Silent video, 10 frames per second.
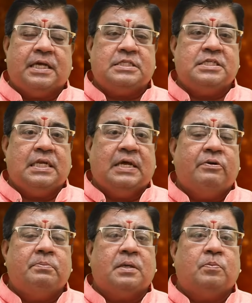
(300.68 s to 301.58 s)
பெயர்ச்சி
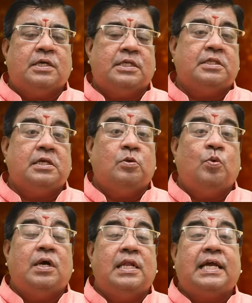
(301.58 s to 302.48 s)
நவம்பர் மாதத்தில்
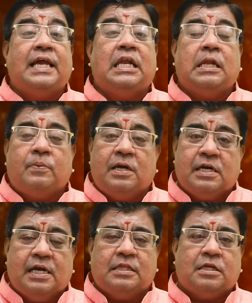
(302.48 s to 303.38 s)
உங்களுக்கு என்ன
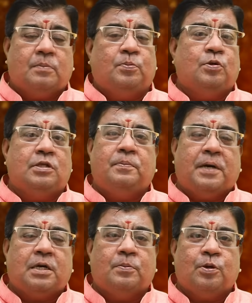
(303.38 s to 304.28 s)
பலன்களை தரப்போகுதுன்னு
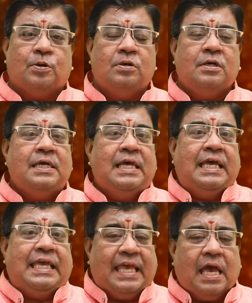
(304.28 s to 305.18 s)
பார்க்க போகிறோம்
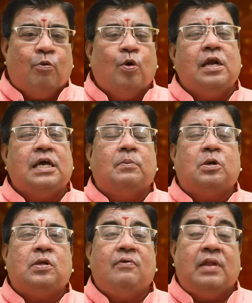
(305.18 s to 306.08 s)
ஏன் உங்களுக்கு
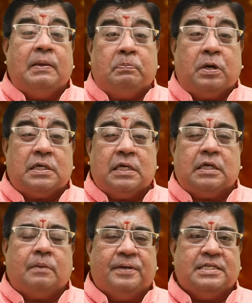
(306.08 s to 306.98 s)
மட்டும் இவ்வளோ
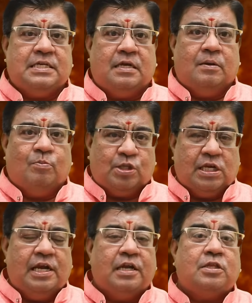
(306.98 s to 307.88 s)
இம்பார்ட்டண்ட்டாக பேசுகிறேன்
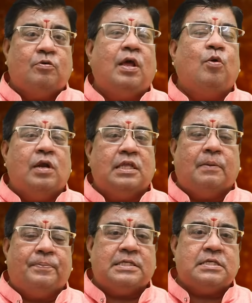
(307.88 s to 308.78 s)
முதல் எடுத்தவனே உங்களுக்கு
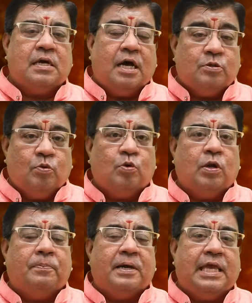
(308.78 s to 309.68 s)
தான் பேசுகிறேன் அதுவும்
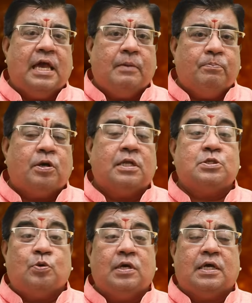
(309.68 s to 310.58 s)
குறிப்பாக ஏன்
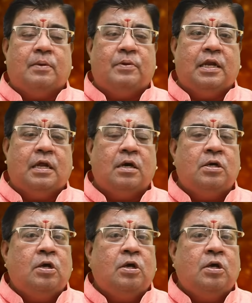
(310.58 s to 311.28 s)
இம்பார்ட்டன்ஸ் கொடுக்குறேன் அப்படின்னா